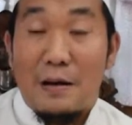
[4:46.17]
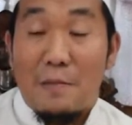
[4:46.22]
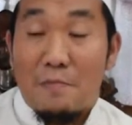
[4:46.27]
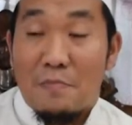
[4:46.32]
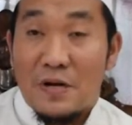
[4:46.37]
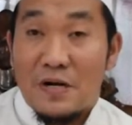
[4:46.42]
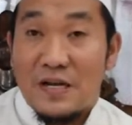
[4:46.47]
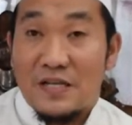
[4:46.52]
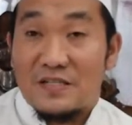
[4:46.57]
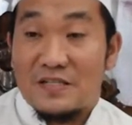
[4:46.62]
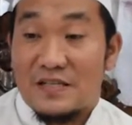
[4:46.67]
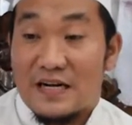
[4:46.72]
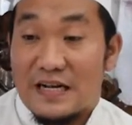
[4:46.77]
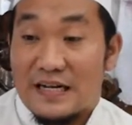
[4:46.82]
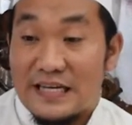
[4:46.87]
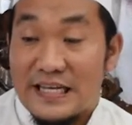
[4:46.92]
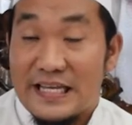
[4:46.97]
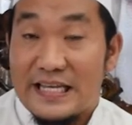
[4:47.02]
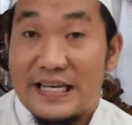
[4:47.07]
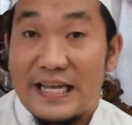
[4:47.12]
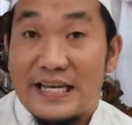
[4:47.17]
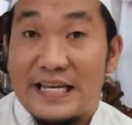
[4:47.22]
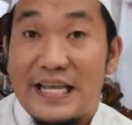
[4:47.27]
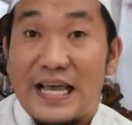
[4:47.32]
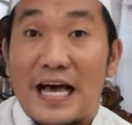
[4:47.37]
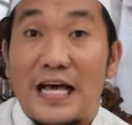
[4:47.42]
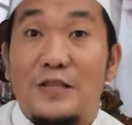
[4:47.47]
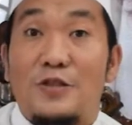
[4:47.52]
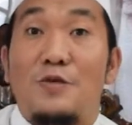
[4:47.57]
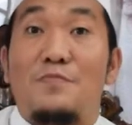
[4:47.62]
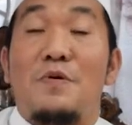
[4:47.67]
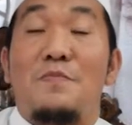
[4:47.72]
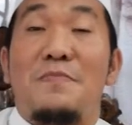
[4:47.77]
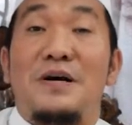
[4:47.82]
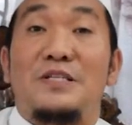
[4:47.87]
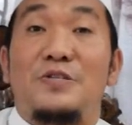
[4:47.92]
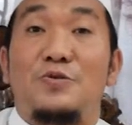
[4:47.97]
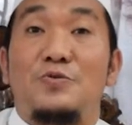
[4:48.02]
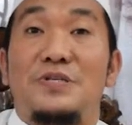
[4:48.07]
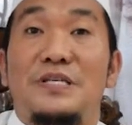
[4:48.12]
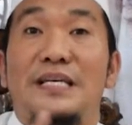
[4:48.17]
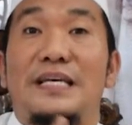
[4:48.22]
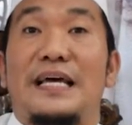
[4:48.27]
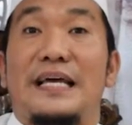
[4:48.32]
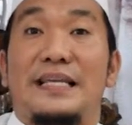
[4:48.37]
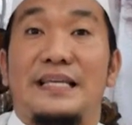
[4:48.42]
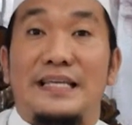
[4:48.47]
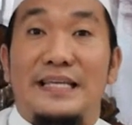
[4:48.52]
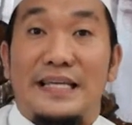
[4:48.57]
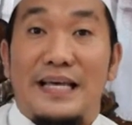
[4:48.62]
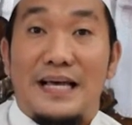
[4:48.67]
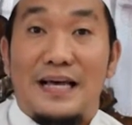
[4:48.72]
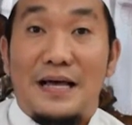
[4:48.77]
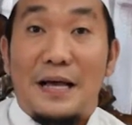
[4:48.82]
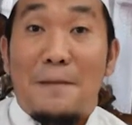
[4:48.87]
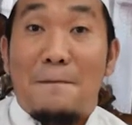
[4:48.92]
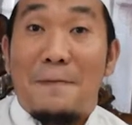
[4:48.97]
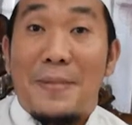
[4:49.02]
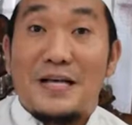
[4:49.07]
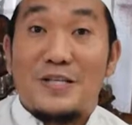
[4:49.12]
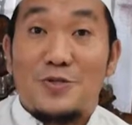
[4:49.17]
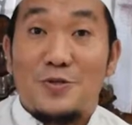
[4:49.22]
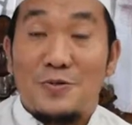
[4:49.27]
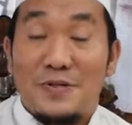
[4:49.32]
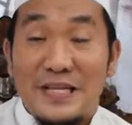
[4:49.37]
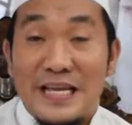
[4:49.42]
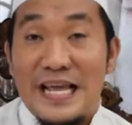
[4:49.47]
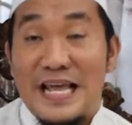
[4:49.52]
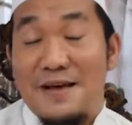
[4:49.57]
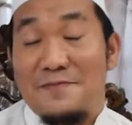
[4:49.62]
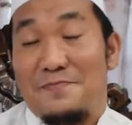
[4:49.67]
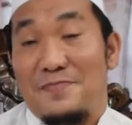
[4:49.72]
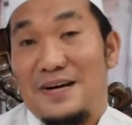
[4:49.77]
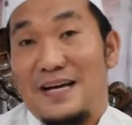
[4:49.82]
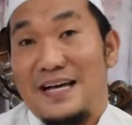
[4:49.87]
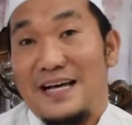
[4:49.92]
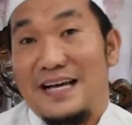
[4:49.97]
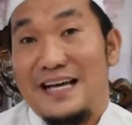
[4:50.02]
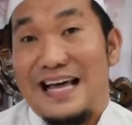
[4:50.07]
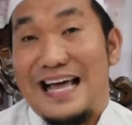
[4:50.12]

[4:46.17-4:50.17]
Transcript: menasranikan dia atau memajusikan dia maksudnya apa